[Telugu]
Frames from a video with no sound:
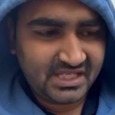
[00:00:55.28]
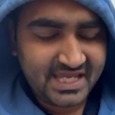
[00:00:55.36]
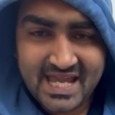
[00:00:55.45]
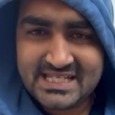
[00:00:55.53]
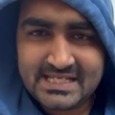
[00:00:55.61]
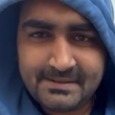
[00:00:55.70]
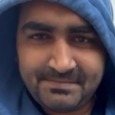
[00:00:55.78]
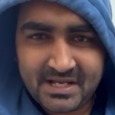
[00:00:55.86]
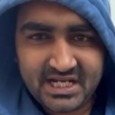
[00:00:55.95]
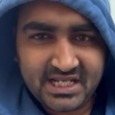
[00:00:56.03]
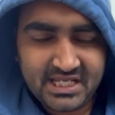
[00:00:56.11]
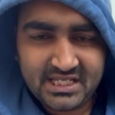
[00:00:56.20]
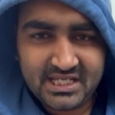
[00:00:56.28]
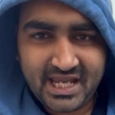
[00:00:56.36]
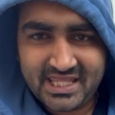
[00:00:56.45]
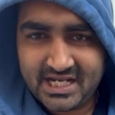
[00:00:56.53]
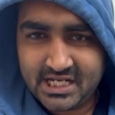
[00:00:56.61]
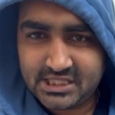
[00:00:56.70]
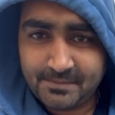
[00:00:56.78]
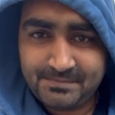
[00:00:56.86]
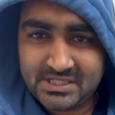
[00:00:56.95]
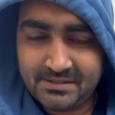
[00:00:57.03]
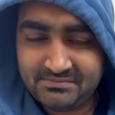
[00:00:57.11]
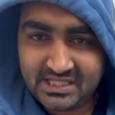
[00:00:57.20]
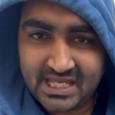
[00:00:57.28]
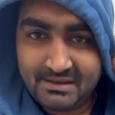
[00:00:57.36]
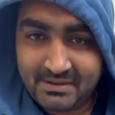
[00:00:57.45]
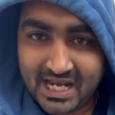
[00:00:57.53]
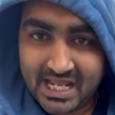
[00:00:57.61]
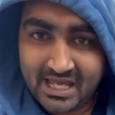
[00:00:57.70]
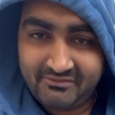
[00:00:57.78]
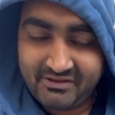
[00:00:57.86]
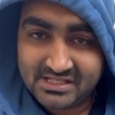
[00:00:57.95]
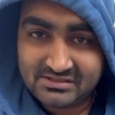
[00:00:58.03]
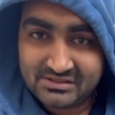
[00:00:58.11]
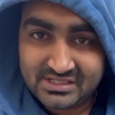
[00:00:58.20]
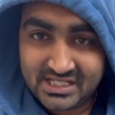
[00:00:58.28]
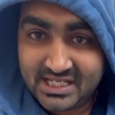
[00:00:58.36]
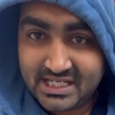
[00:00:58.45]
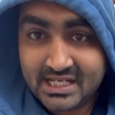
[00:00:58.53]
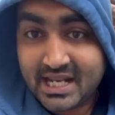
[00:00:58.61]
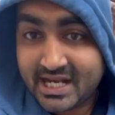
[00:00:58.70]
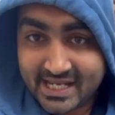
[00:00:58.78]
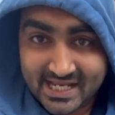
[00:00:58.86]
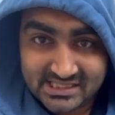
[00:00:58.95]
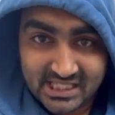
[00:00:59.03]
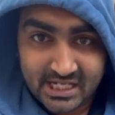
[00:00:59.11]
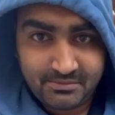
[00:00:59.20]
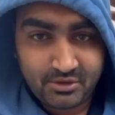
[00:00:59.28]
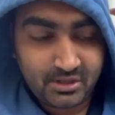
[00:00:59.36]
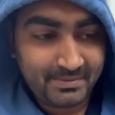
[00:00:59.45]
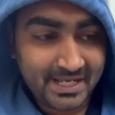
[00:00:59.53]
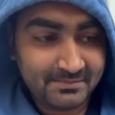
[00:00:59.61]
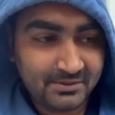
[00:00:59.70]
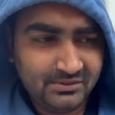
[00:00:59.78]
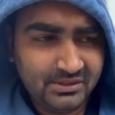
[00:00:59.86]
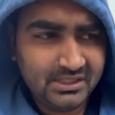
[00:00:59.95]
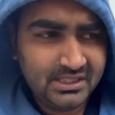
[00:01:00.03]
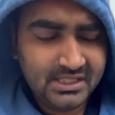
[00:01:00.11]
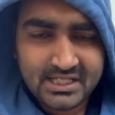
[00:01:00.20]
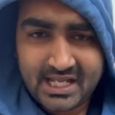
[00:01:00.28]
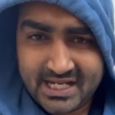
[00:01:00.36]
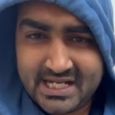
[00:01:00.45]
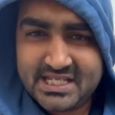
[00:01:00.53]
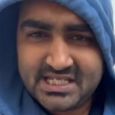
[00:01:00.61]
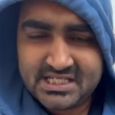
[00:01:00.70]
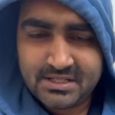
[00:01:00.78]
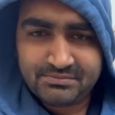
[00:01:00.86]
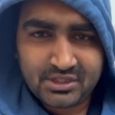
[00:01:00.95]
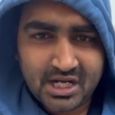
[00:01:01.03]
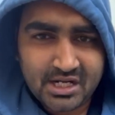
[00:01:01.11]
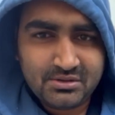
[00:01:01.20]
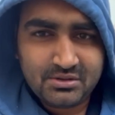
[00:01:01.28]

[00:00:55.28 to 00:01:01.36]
ఏం చెప్పాలి ఏదైనా తప్పు చెప్తే బాలయ్య ఫ్యాన్స్ వచ్చి నరికేస్తారేమో ఒక భయం కానీ నిజం చెప్తున్నాను